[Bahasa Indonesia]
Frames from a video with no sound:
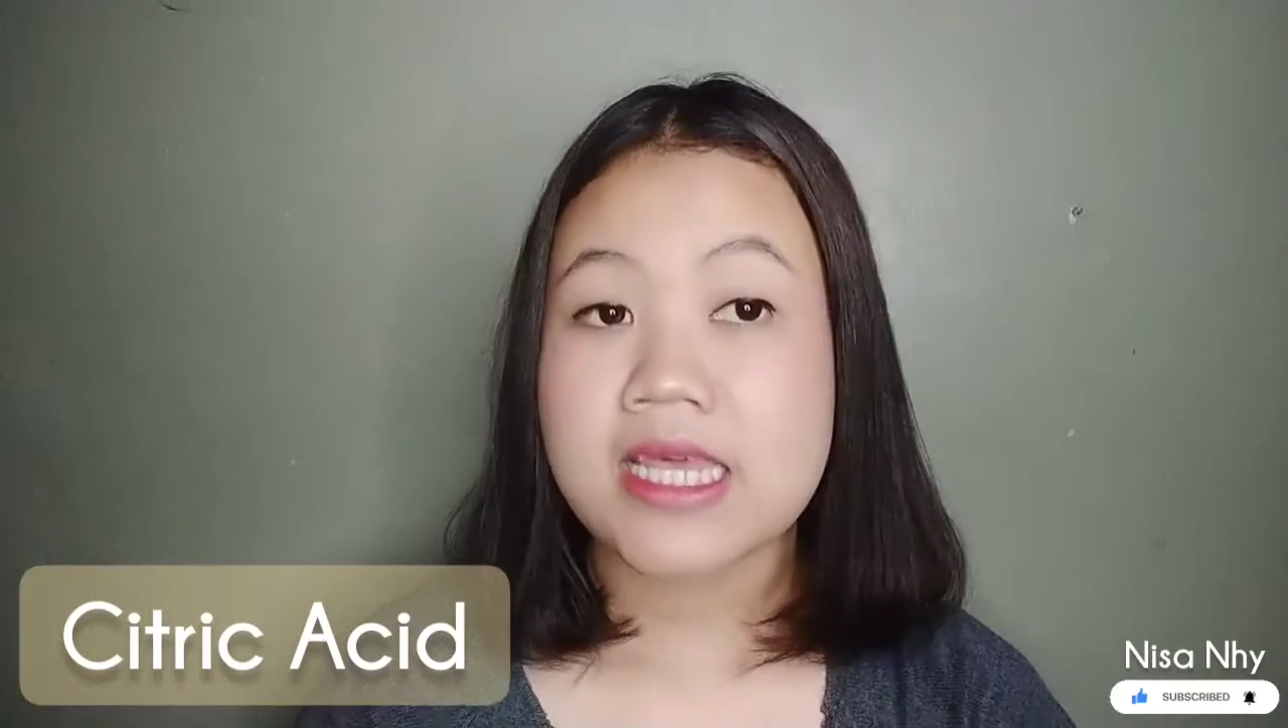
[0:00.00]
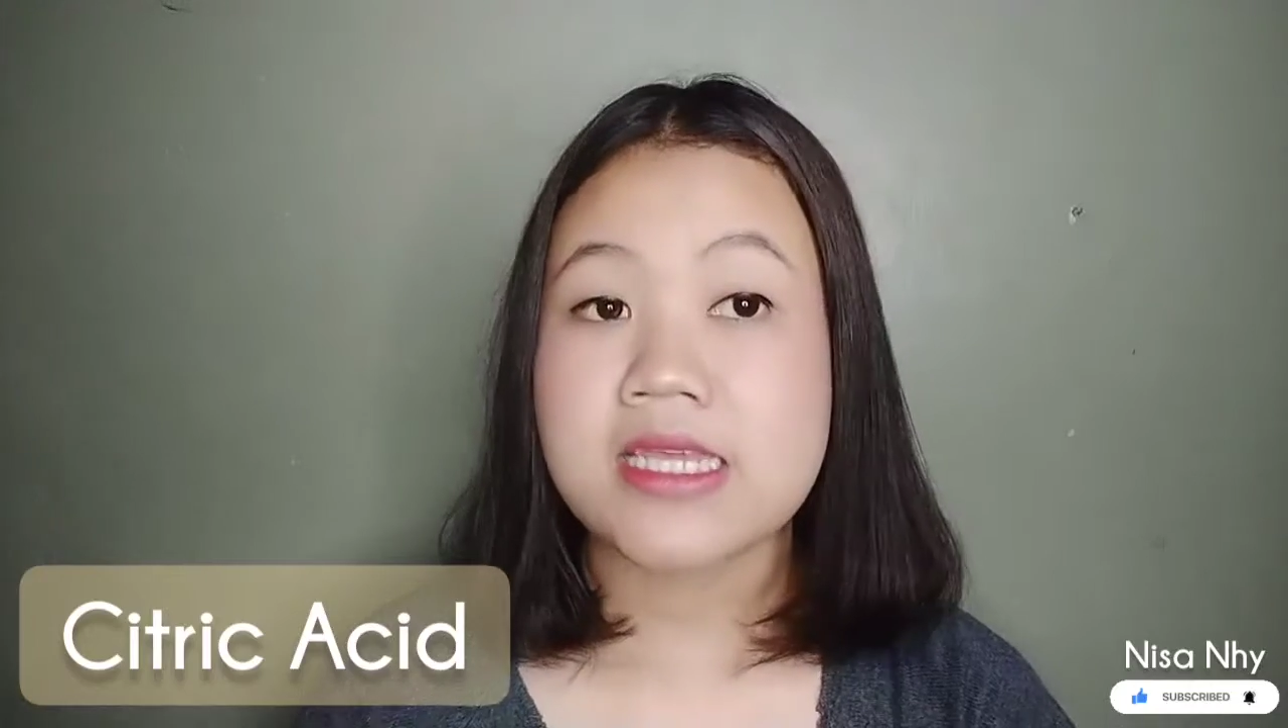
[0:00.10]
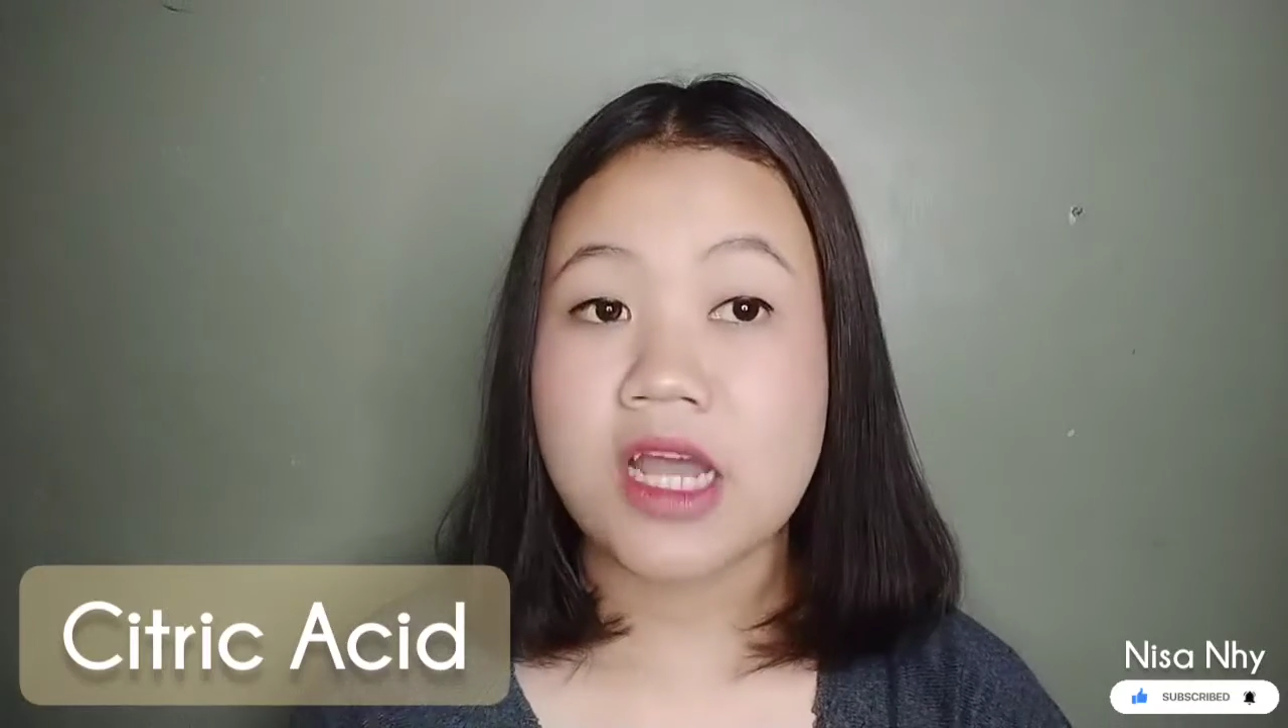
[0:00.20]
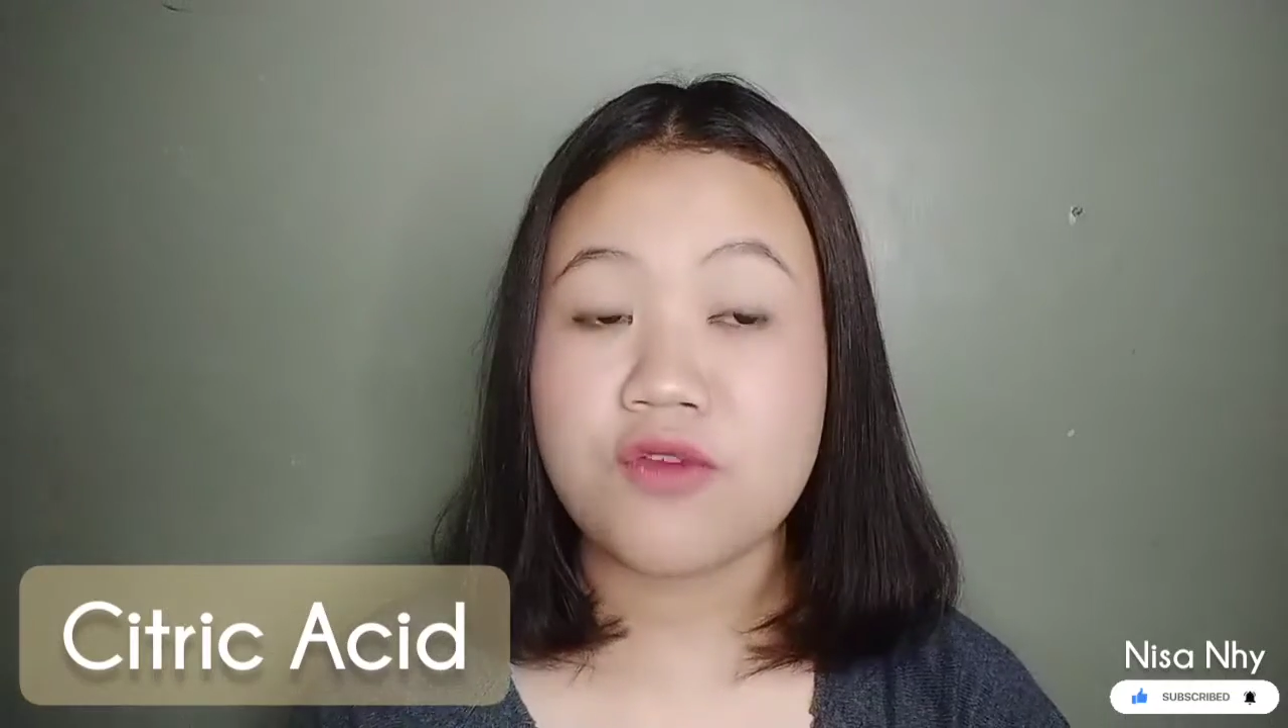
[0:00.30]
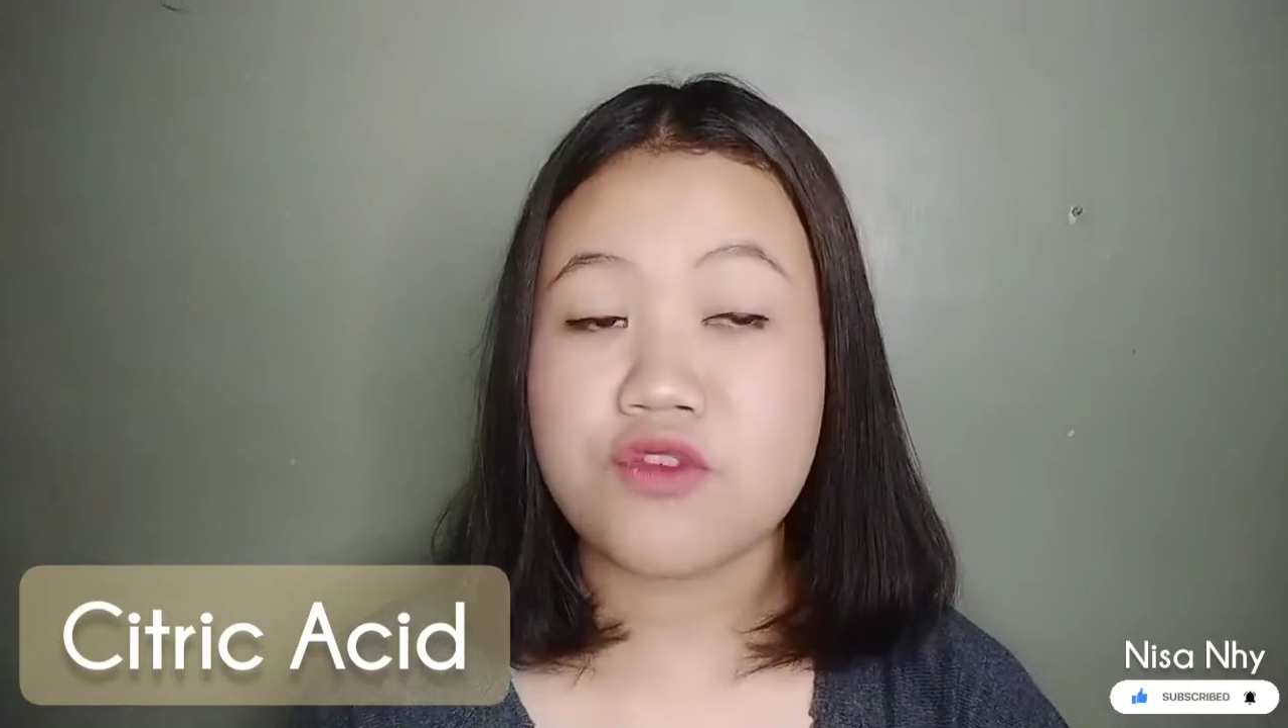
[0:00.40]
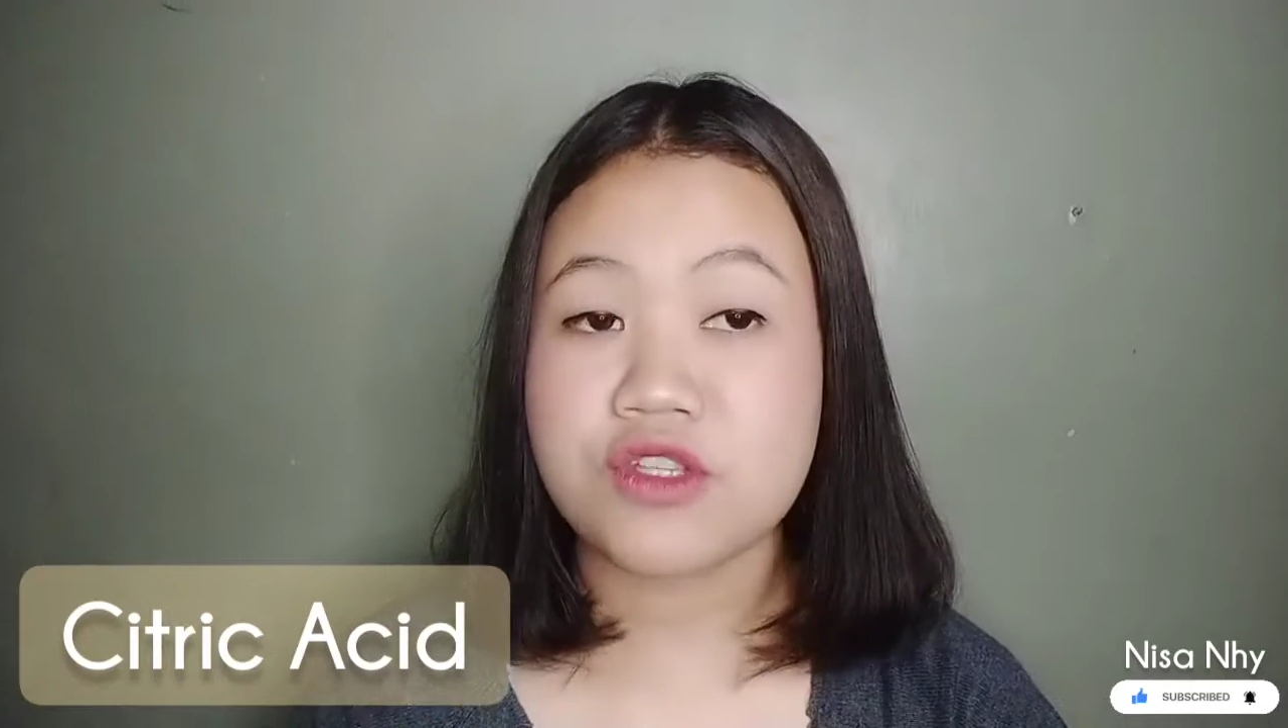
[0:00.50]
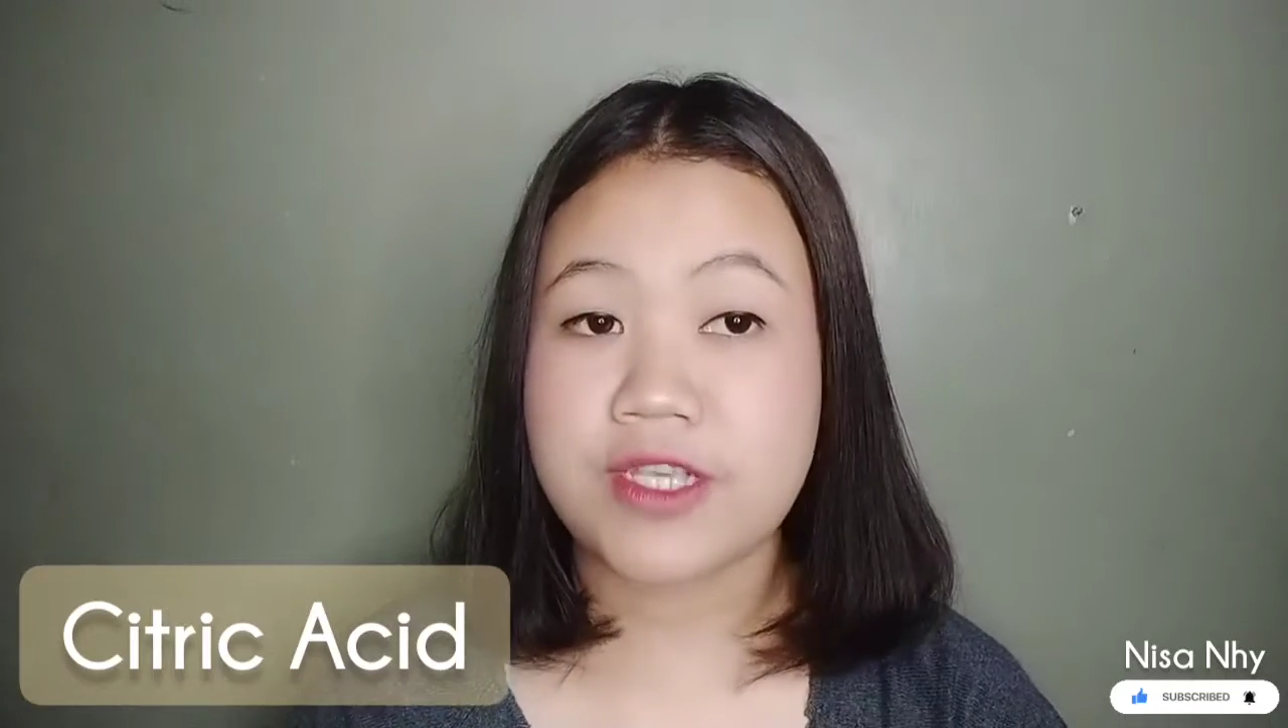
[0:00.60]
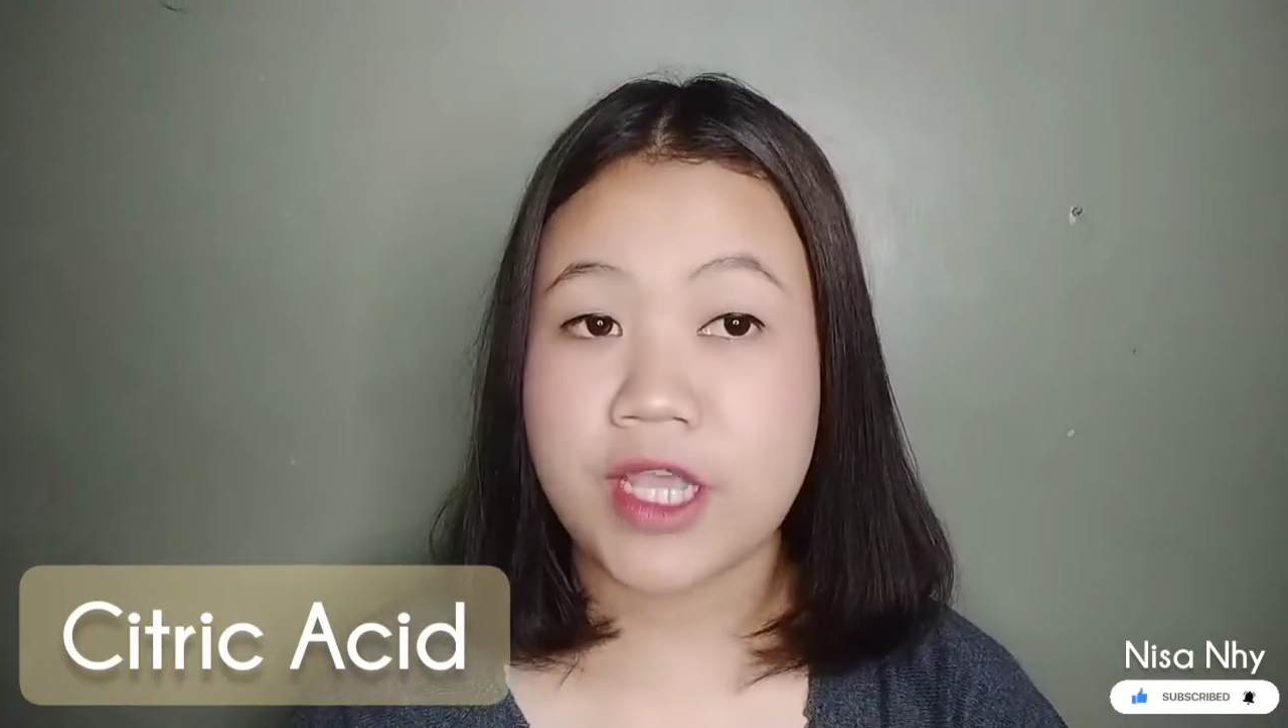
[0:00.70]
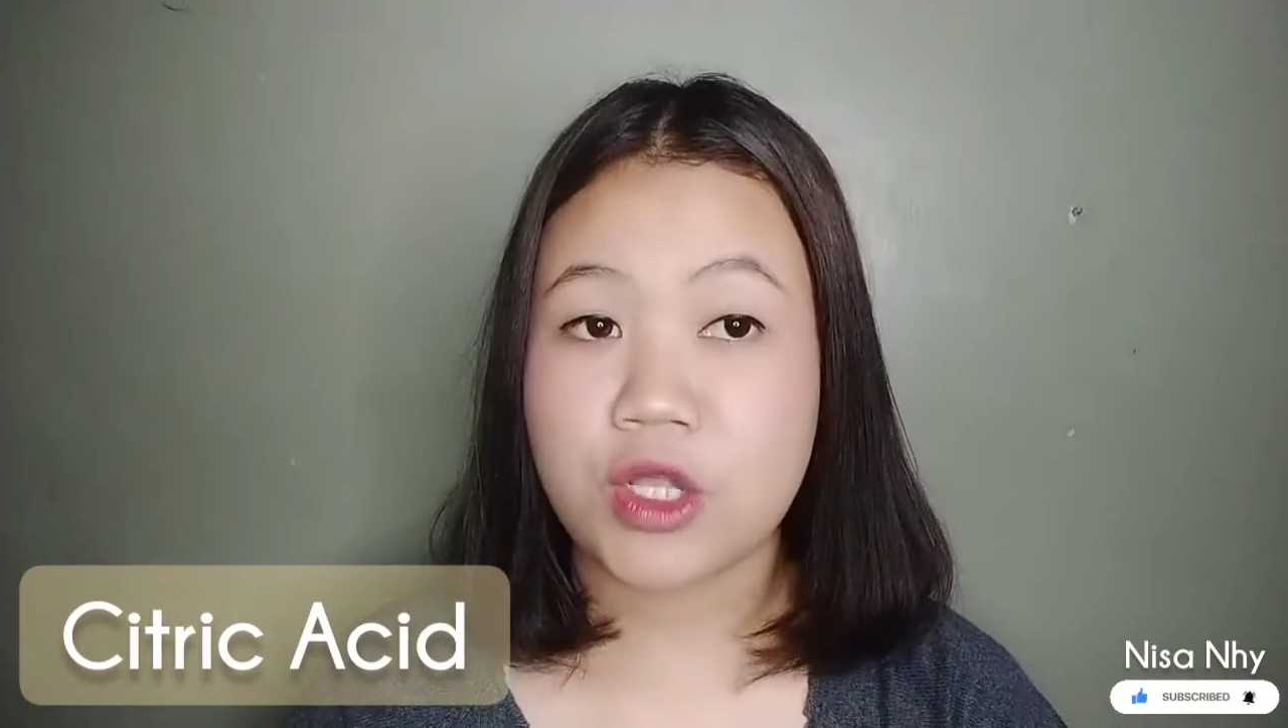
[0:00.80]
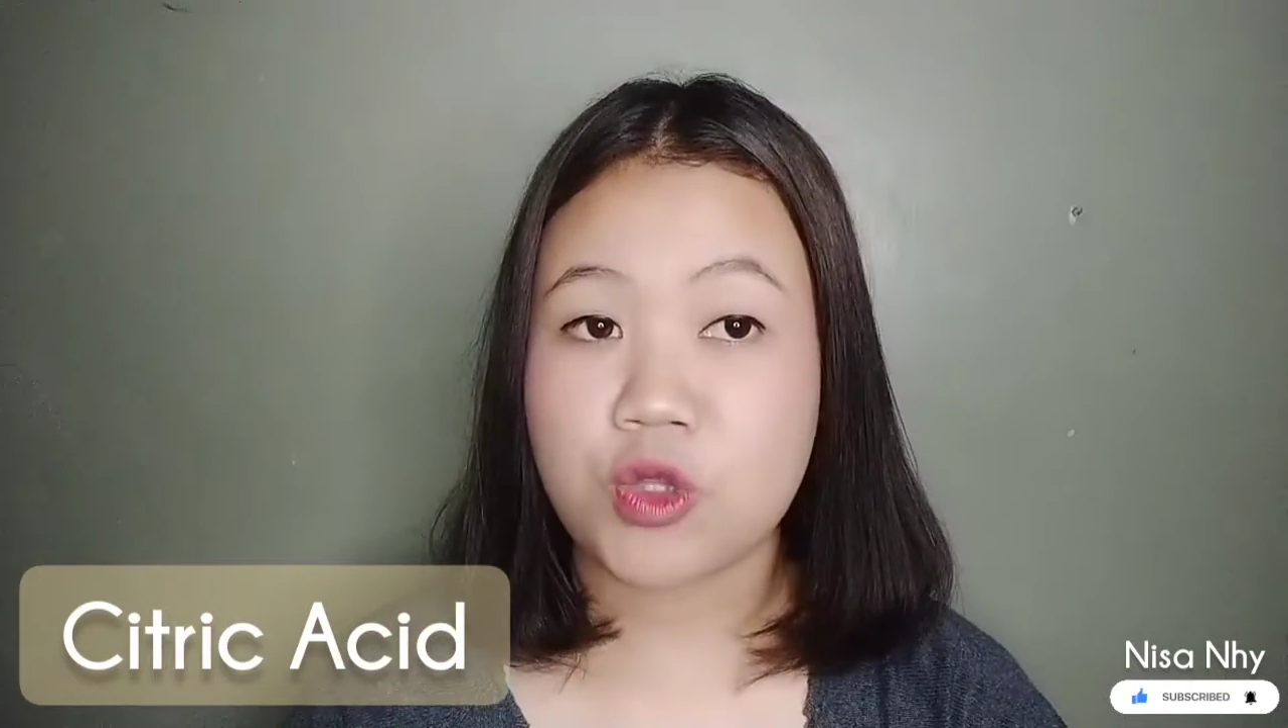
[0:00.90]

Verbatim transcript: yang fungsinya